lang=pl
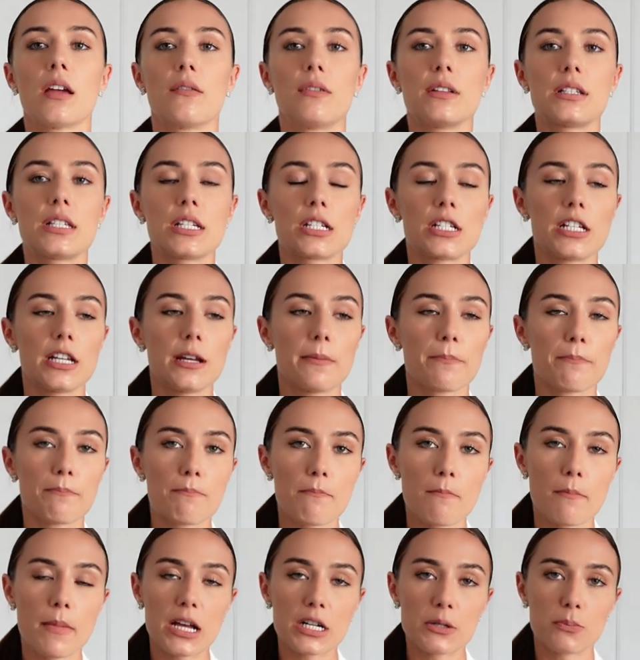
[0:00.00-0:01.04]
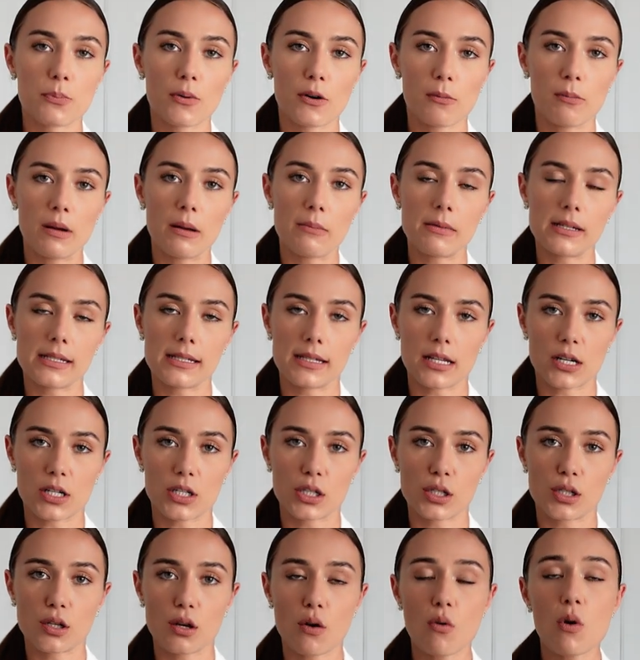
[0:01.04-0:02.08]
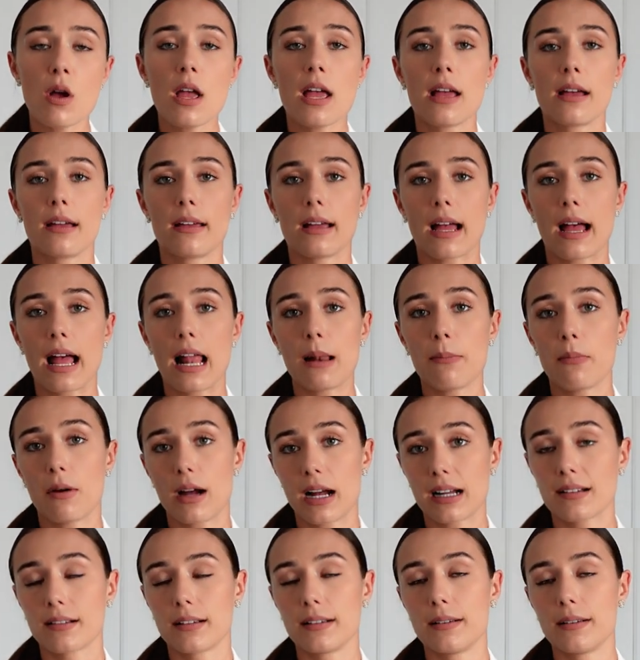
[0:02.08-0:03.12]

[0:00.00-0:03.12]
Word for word: Więc jeśli masz problemy z tarczycą y, albo, y,